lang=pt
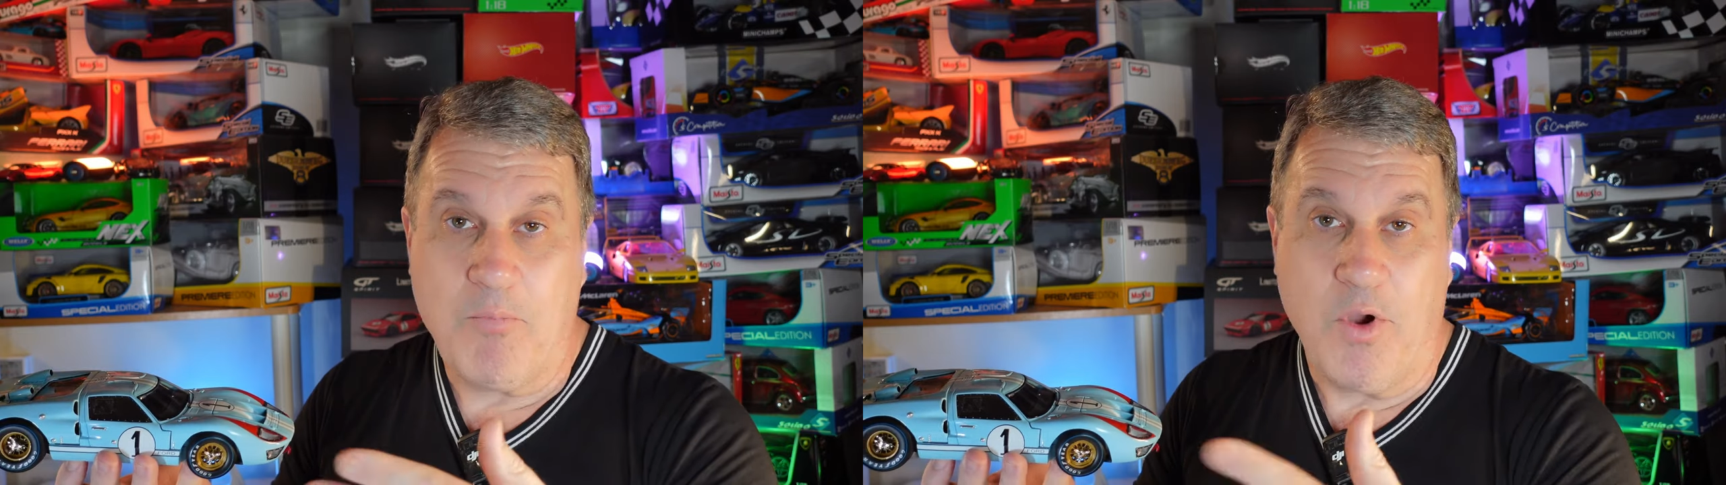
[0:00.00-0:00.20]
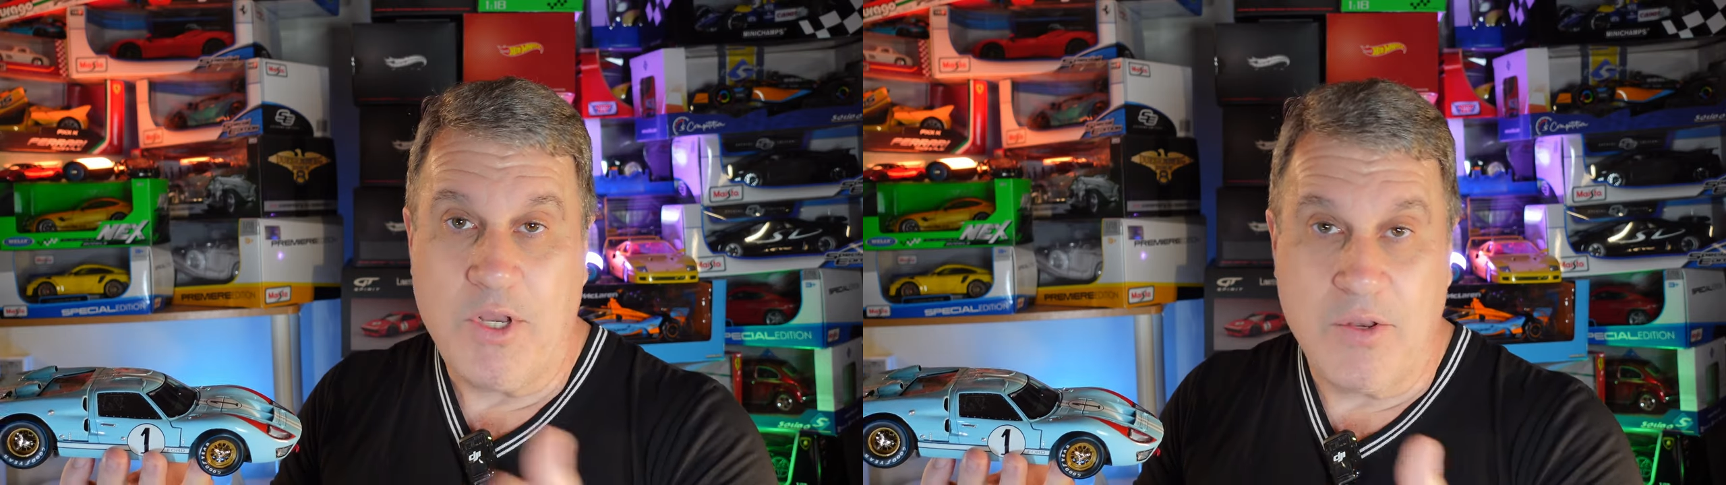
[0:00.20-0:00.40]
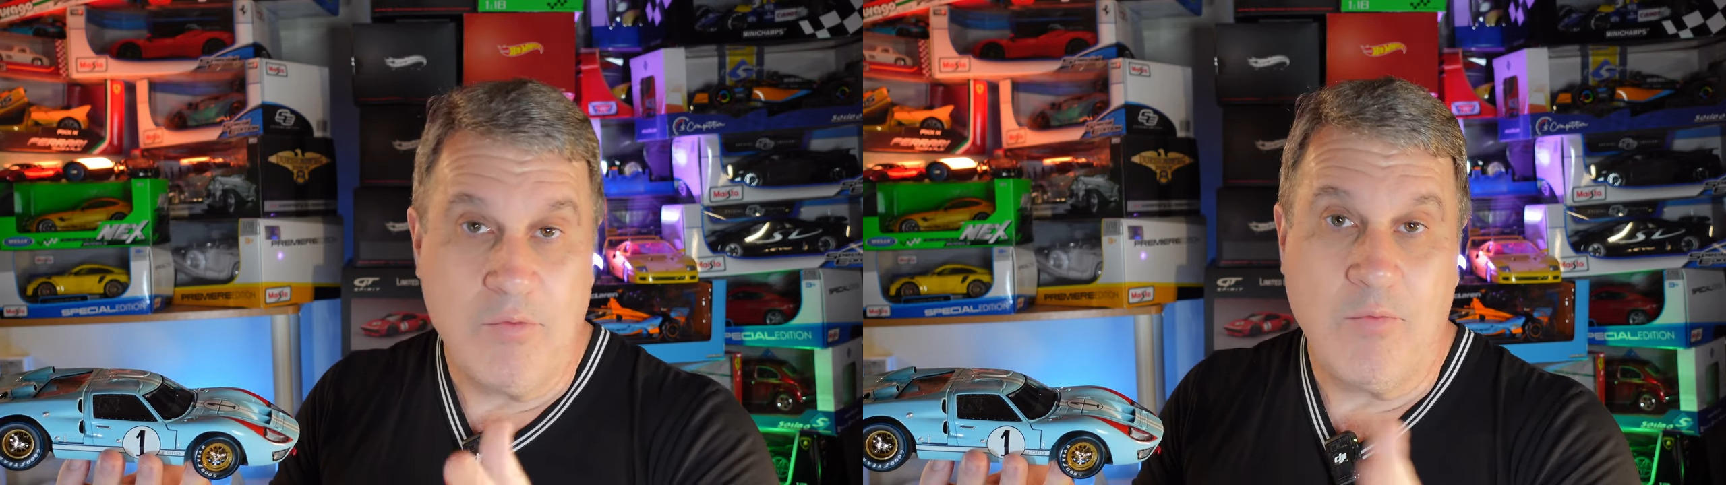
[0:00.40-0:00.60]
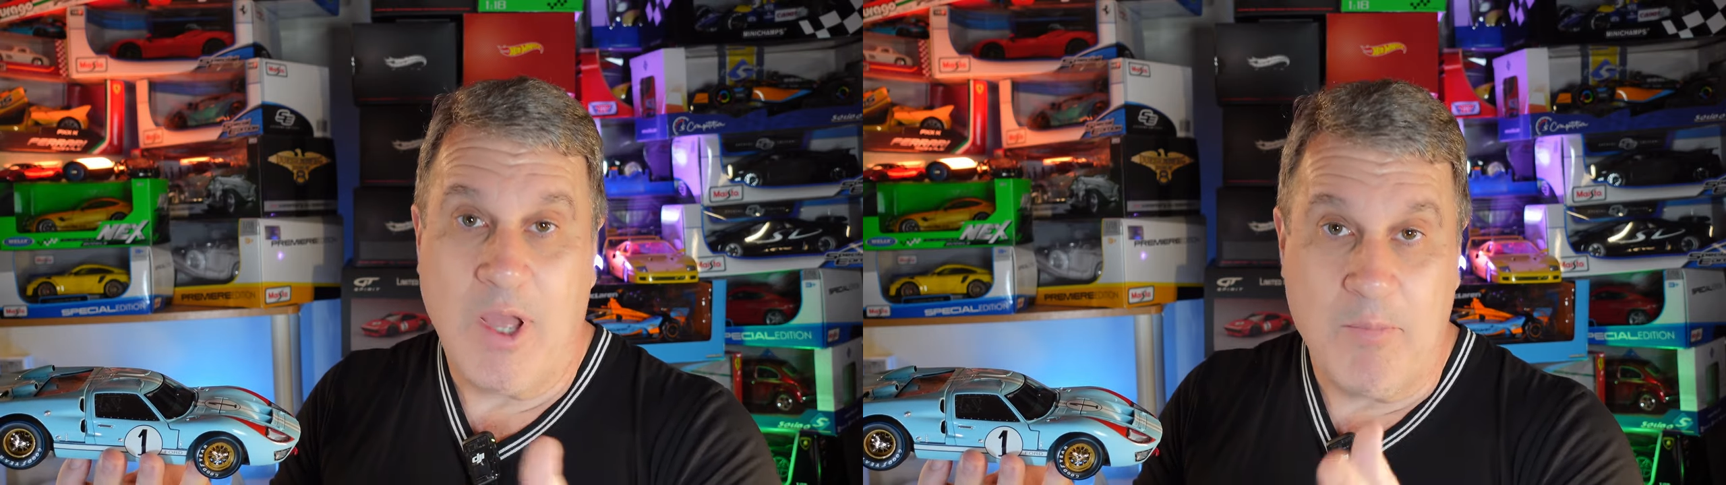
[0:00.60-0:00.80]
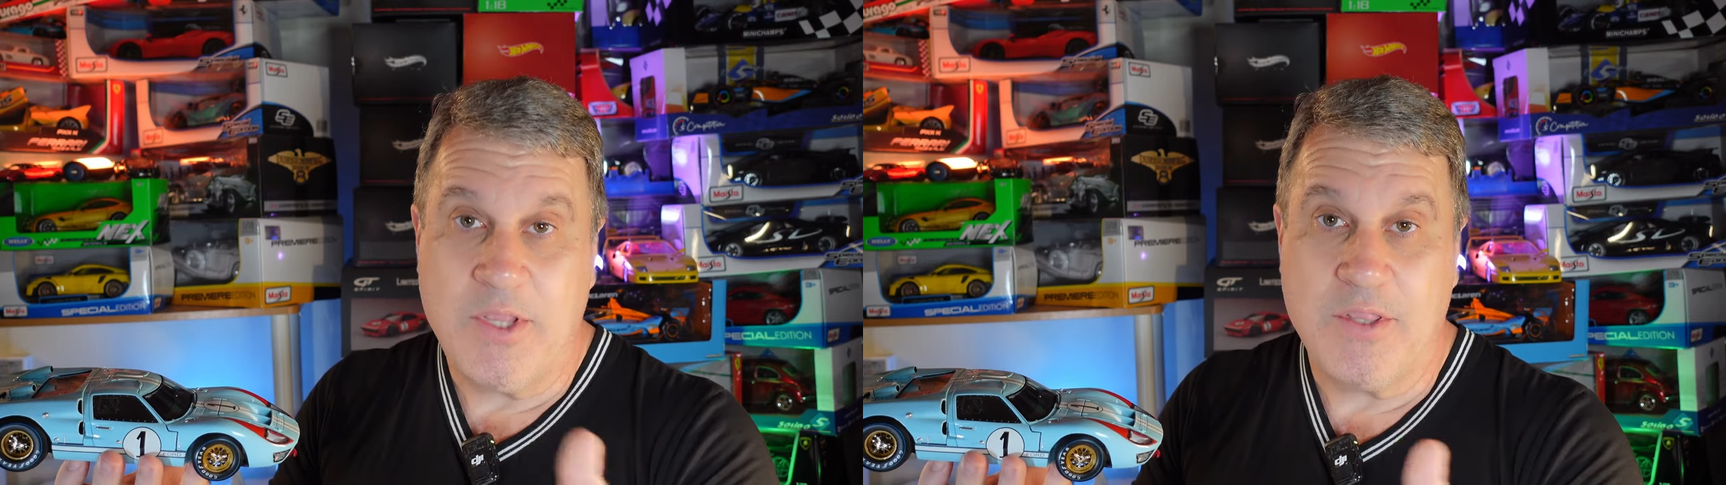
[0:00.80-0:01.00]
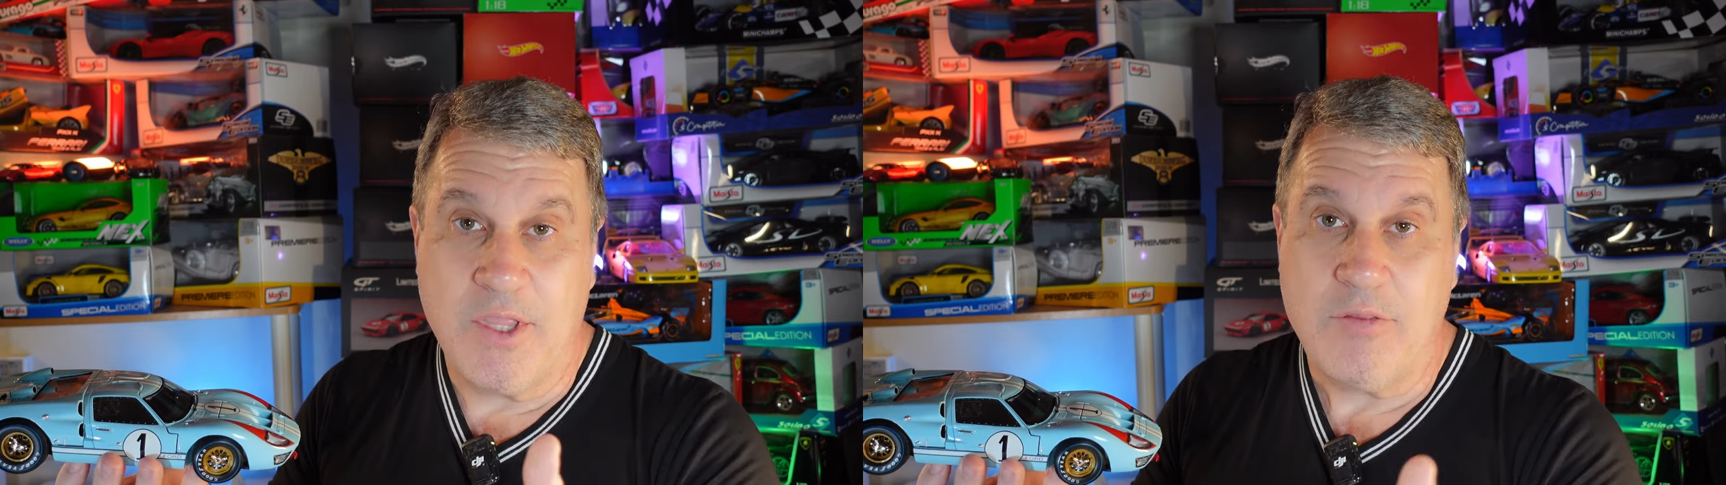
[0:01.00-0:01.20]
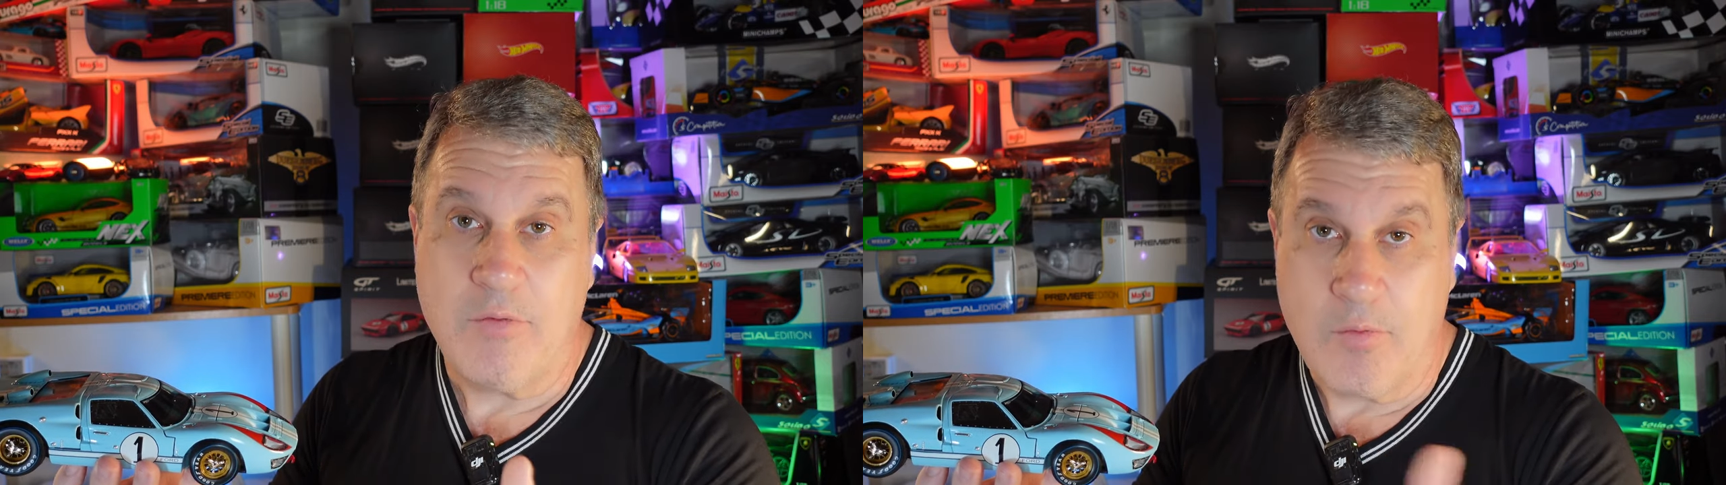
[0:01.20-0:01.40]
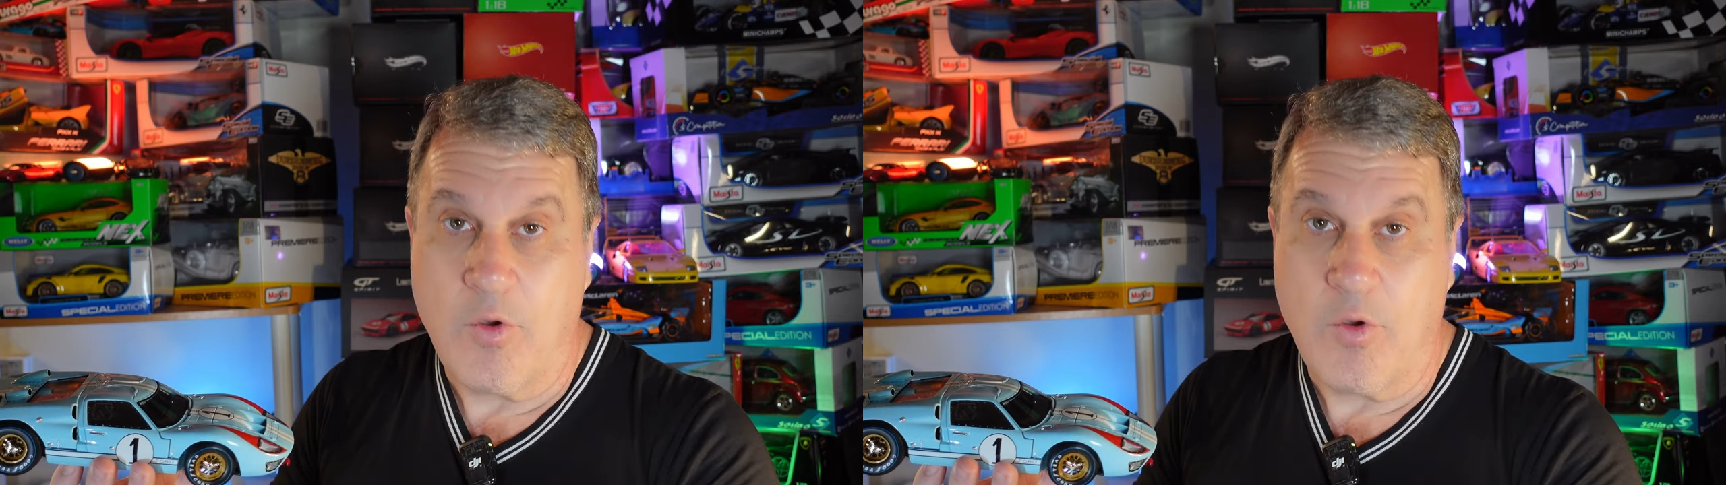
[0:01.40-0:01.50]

porta não abre tanto